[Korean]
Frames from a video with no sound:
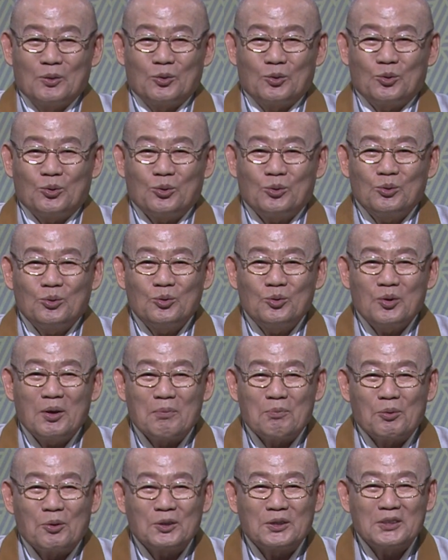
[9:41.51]
죽은 후에
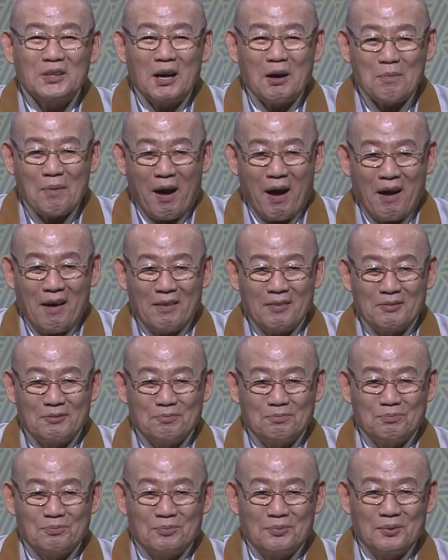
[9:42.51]
무엇이 남아?
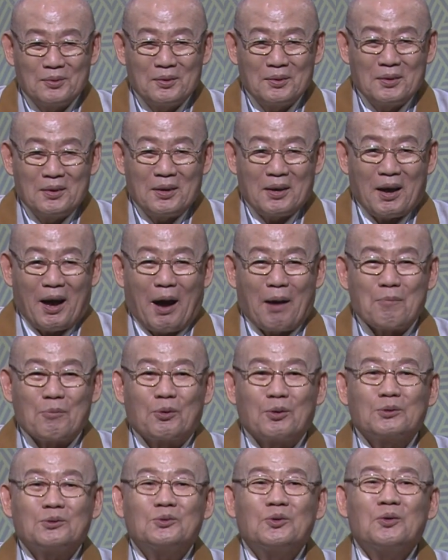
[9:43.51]

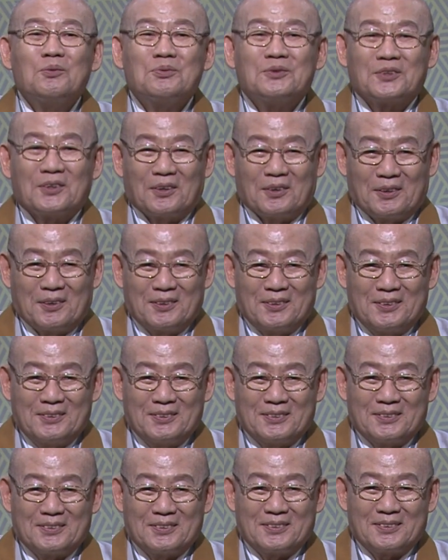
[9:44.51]
아무것도
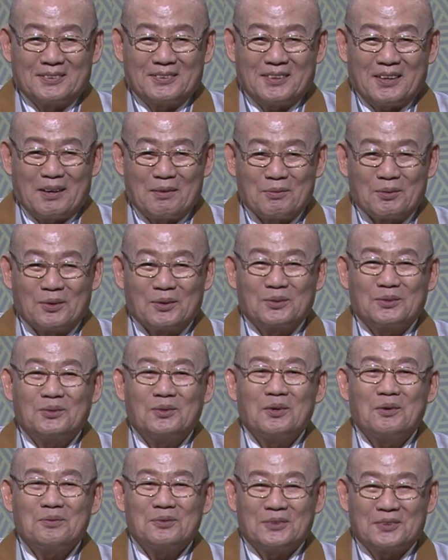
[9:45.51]
없어. 아무것도
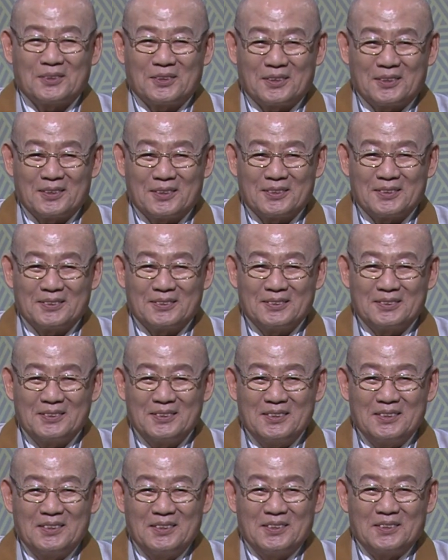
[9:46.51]
없어.
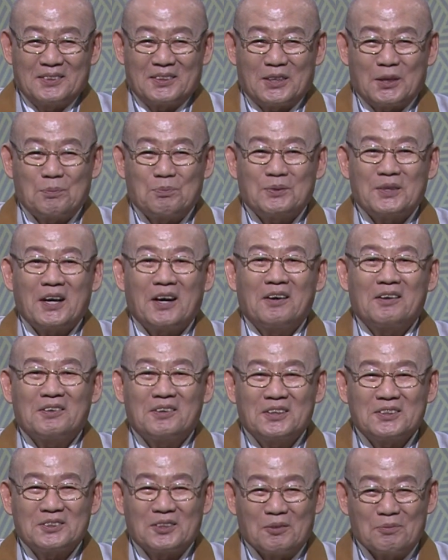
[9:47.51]
집착할
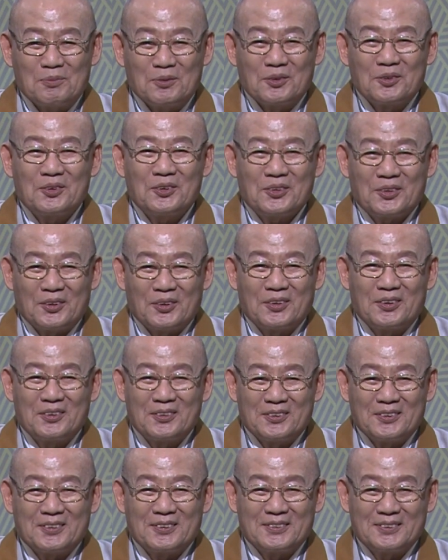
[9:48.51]
것이 없는
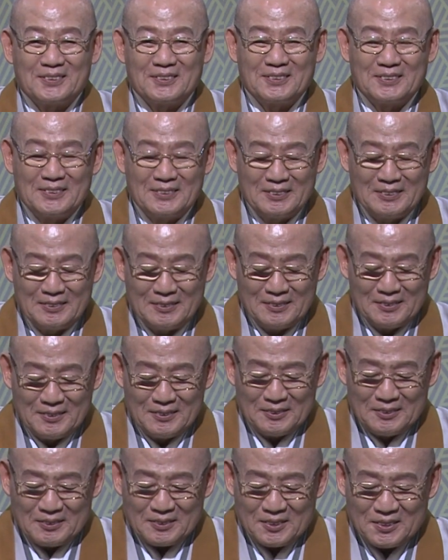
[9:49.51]
거예요.
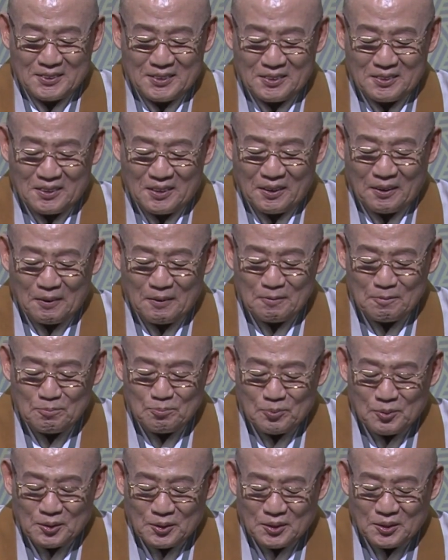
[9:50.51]
근데 그렇게,
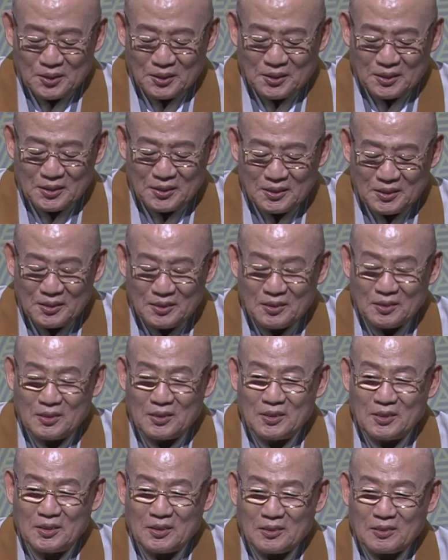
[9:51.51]
그렇게
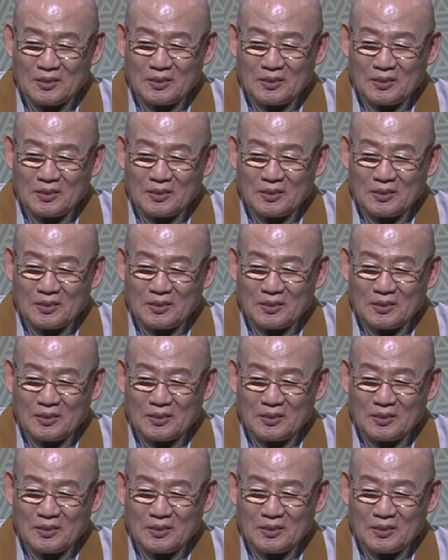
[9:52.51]
이, 이,